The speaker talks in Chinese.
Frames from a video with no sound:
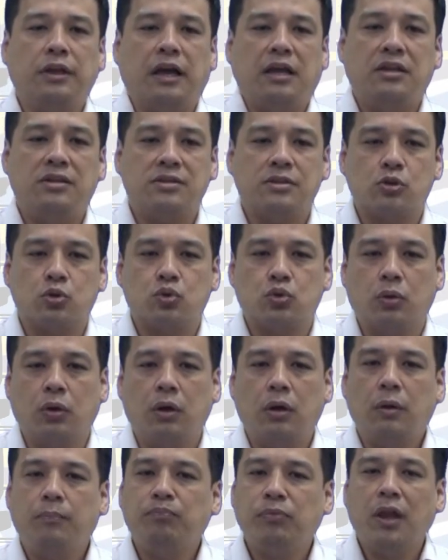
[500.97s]
那意思
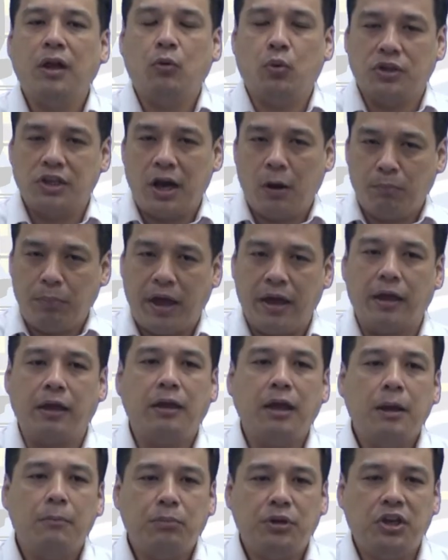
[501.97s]
说我要配
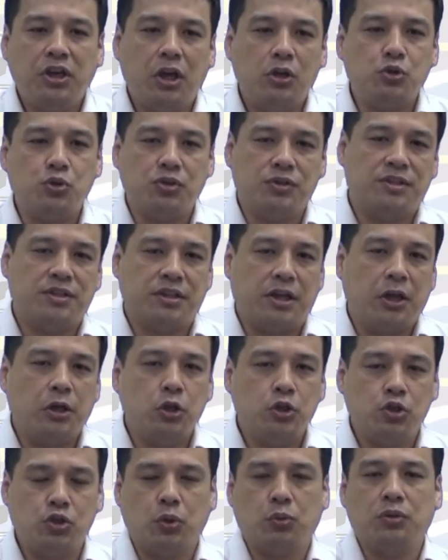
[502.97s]
pH 值等
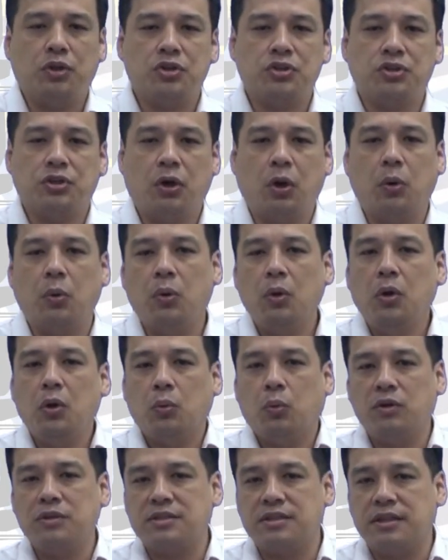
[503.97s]
于九的时候，
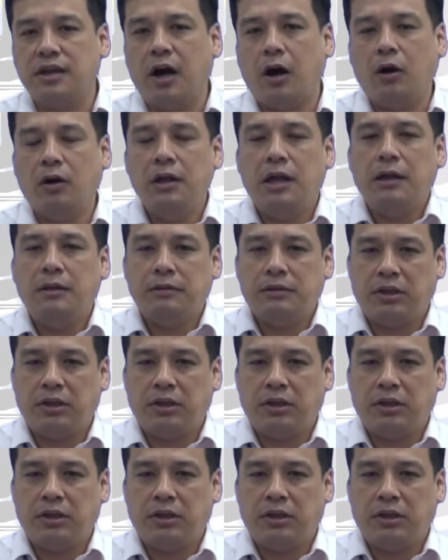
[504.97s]
我只要。